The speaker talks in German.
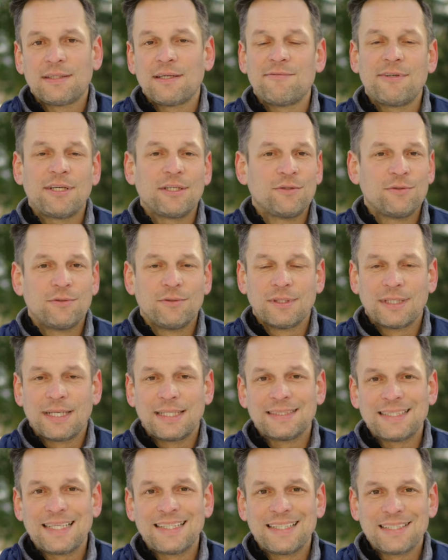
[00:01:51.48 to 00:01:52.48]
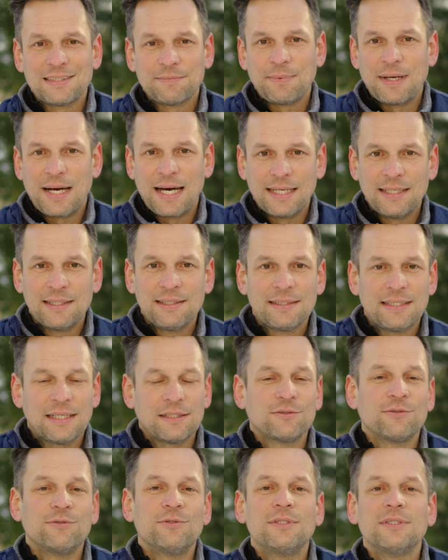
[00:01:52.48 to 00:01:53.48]
da werden Hunde ganz anders behandelt.
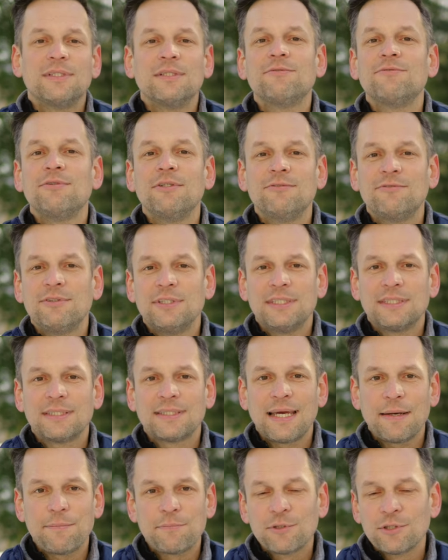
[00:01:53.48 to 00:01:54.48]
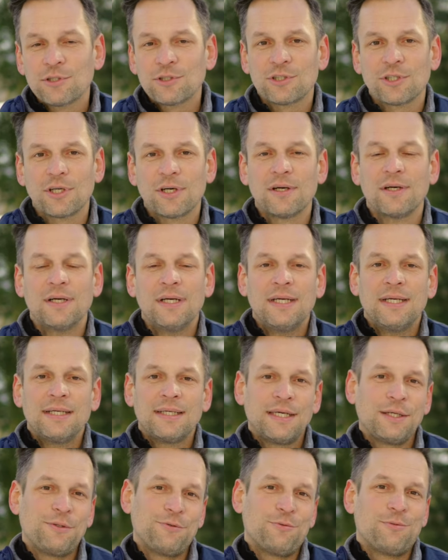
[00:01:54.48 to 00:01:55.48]
Also Hunde sind viel, viel skeptischer
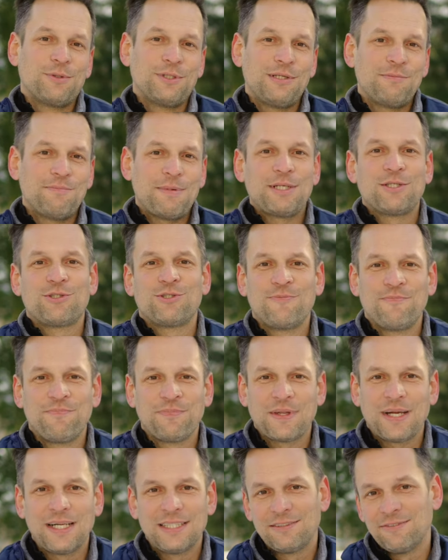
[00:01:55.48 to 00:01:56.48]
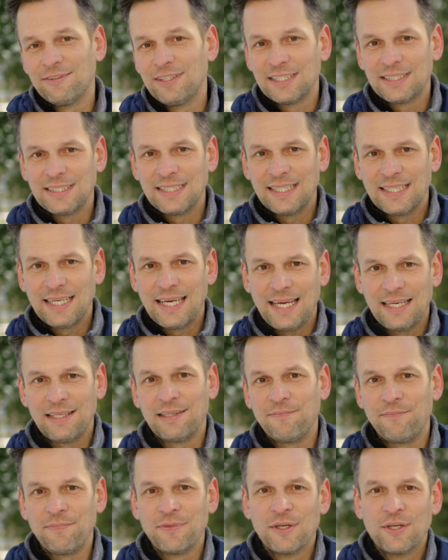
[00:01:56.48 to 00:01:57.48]
gegenüber den Menschen, als wir das hier
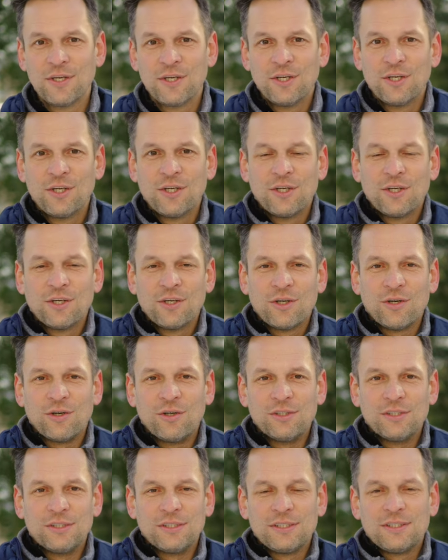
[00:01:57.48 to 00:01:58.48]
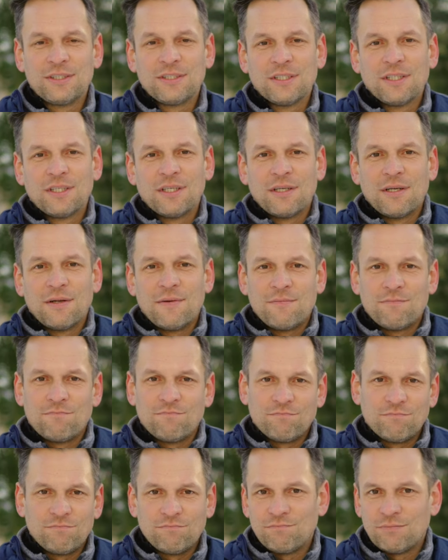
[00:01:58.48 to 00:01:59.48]
kennen. Und
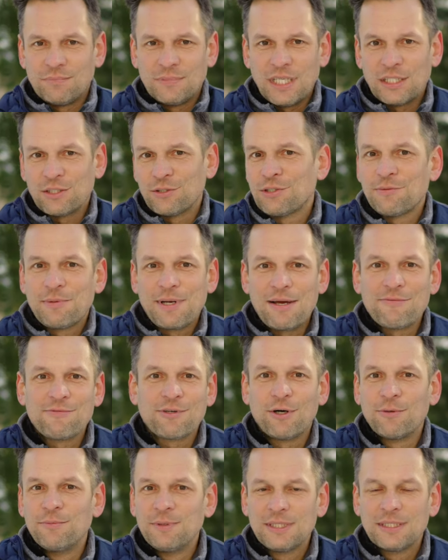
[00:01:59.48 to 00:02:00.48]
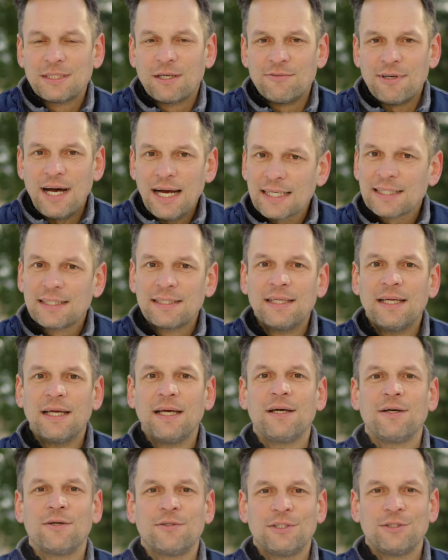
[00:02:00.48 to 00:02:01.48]
da sollte man einfach auch ein bisschen drauf achten
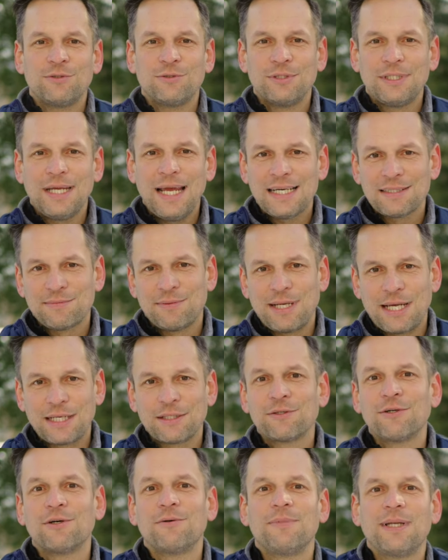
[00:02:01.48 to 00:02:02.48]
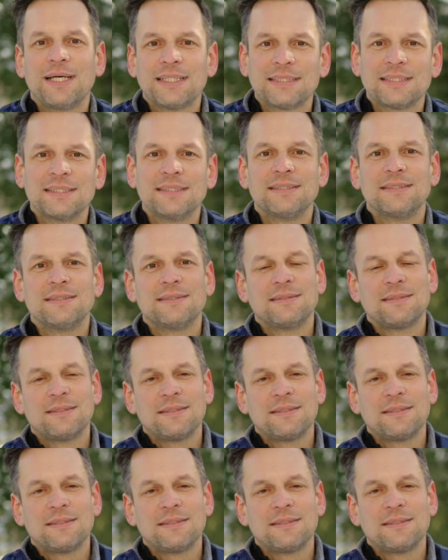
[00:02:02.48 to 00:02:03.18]
und den Hund erstmal ankommen lassen,